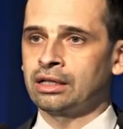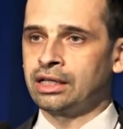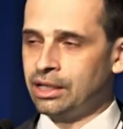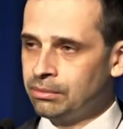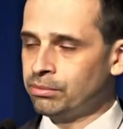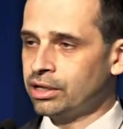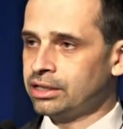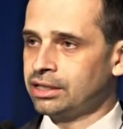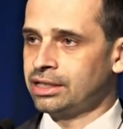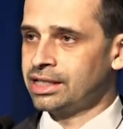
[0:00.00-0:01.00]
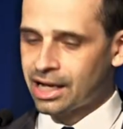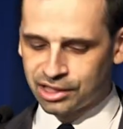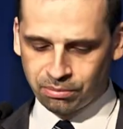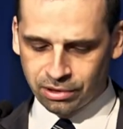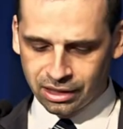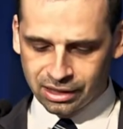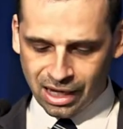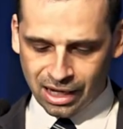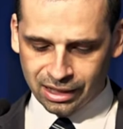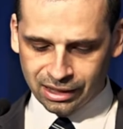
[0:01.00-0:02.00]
kim byli, jacy byli na,